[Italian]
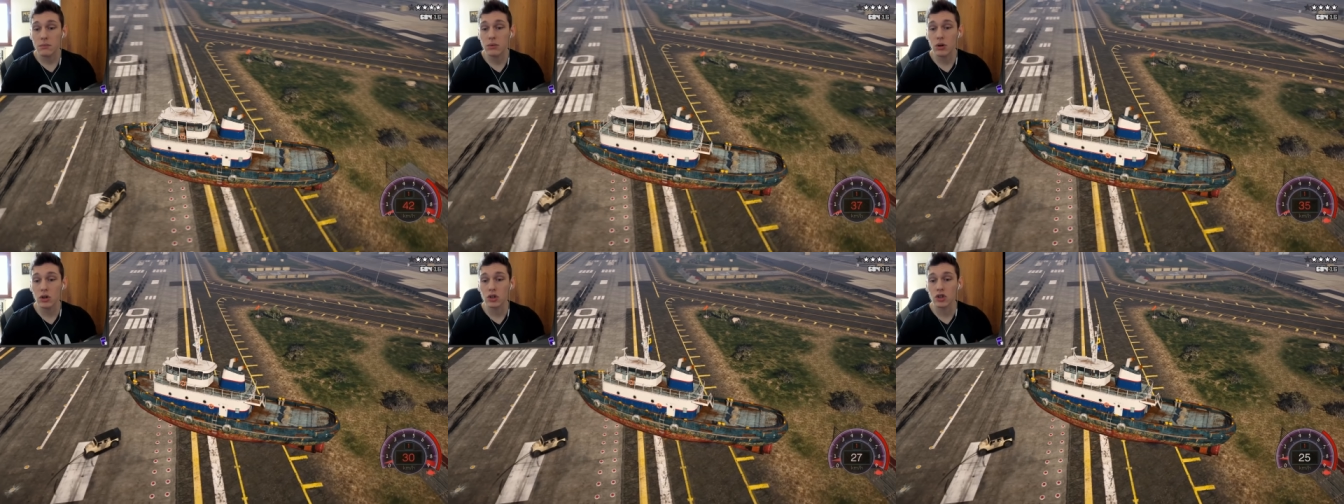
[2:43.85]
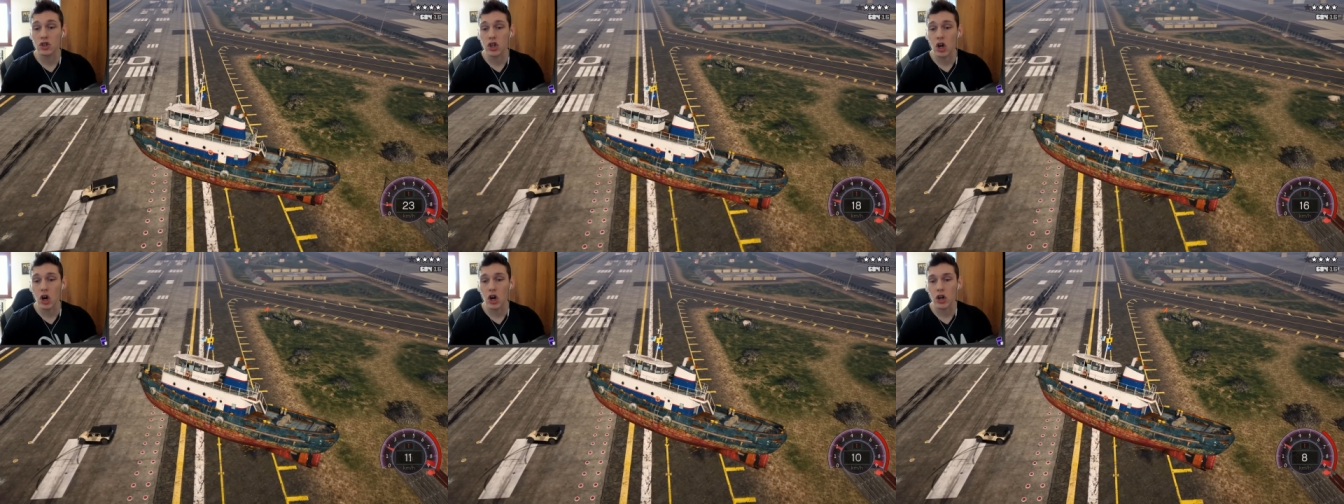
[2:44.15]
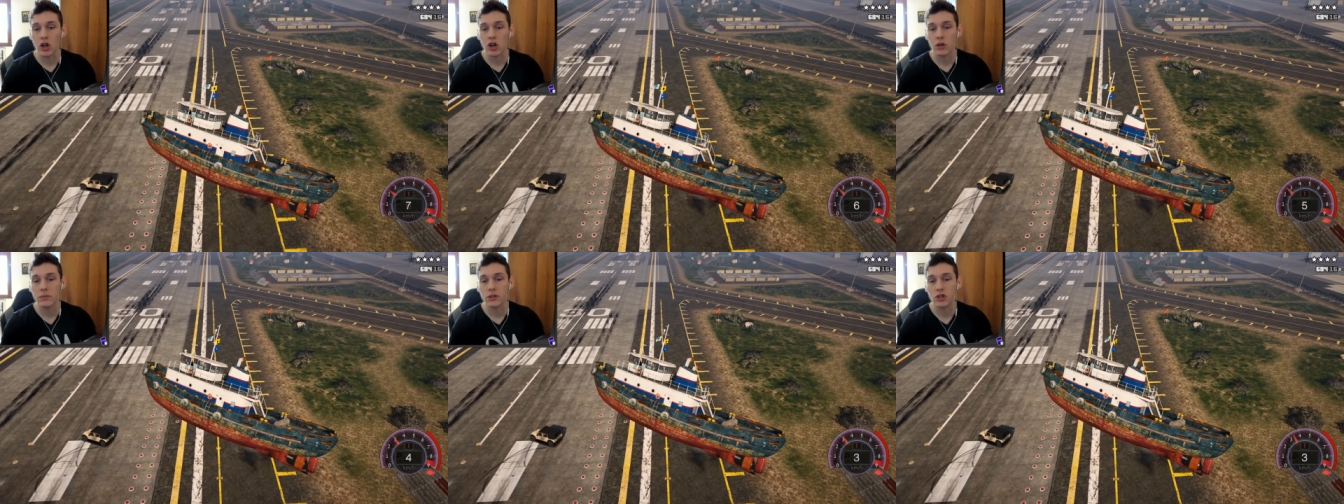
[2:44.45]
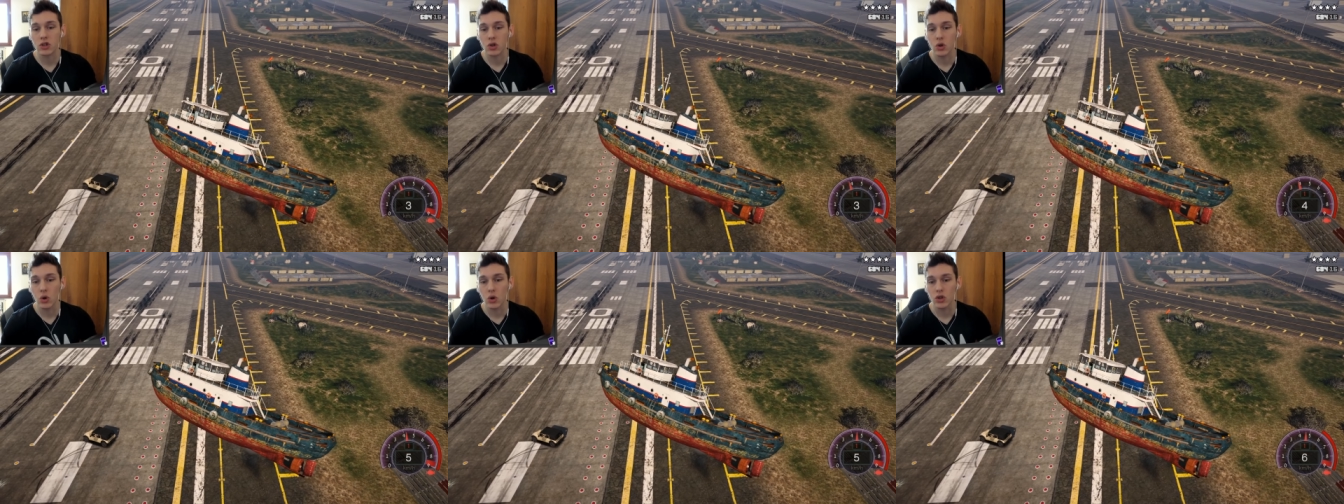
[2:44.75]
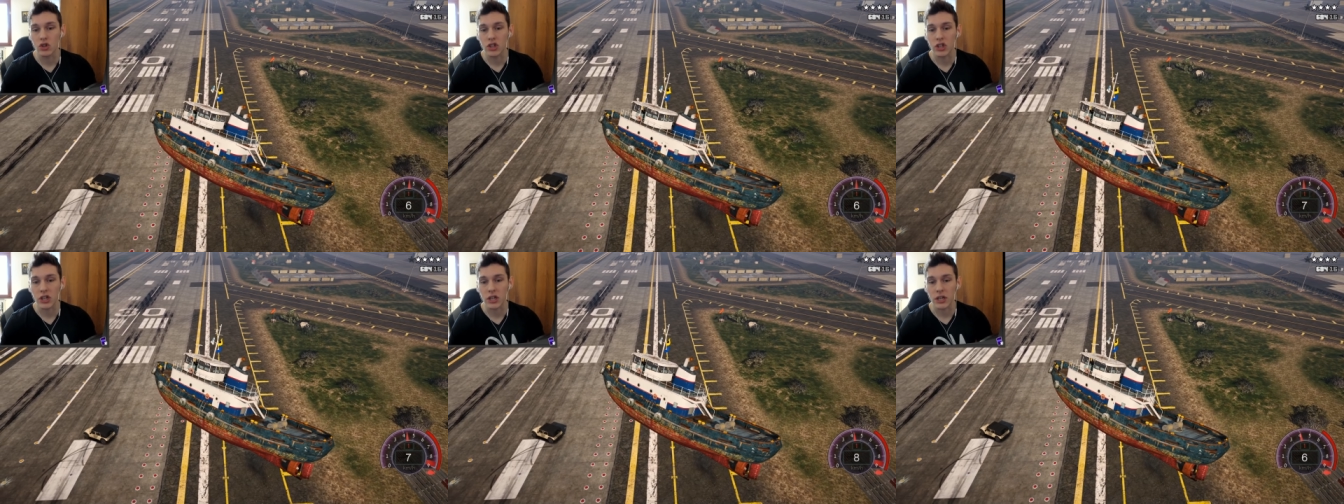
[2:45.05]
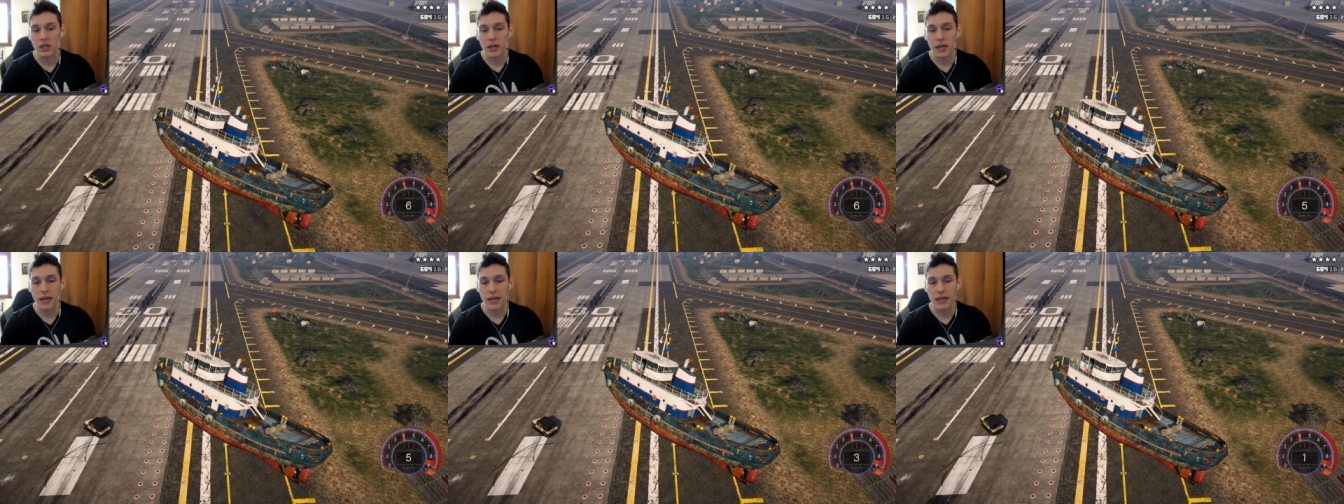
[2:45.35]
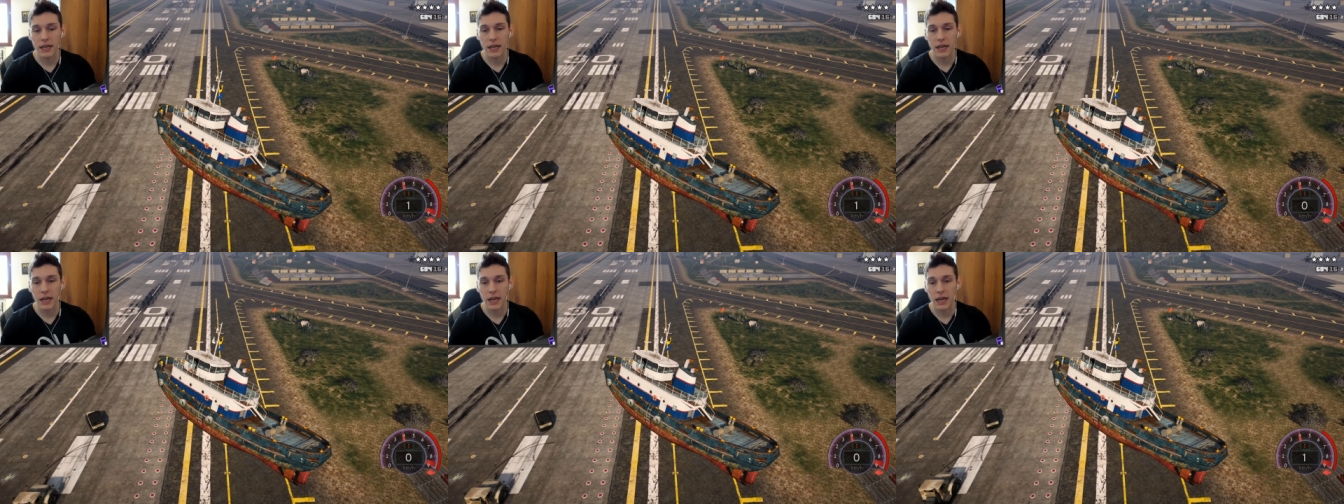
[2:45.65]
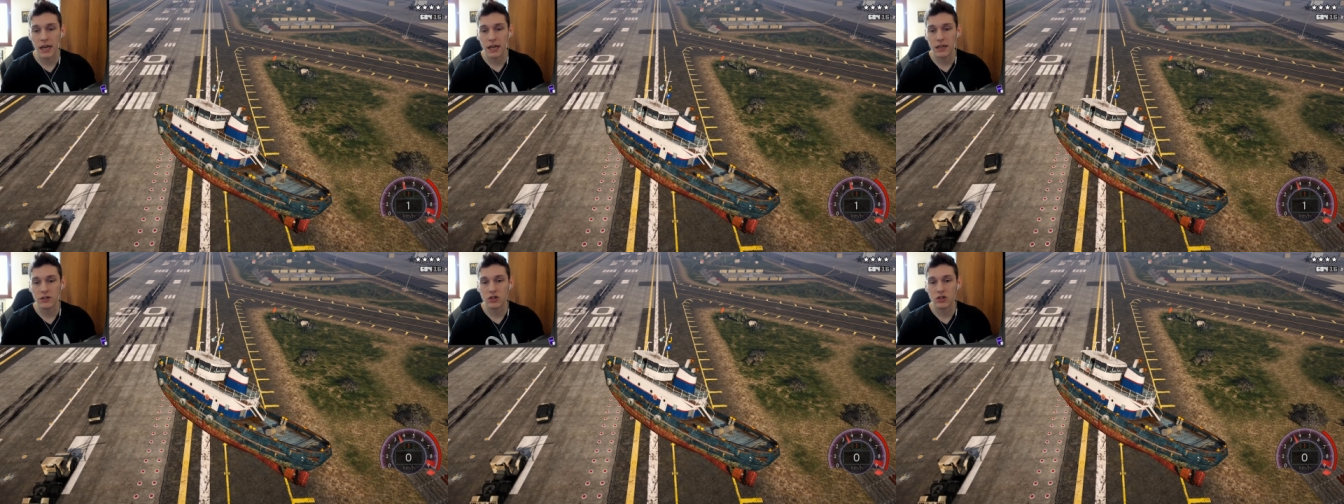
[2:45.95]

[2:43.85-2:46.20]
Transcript: Buongiorno mi scusi È che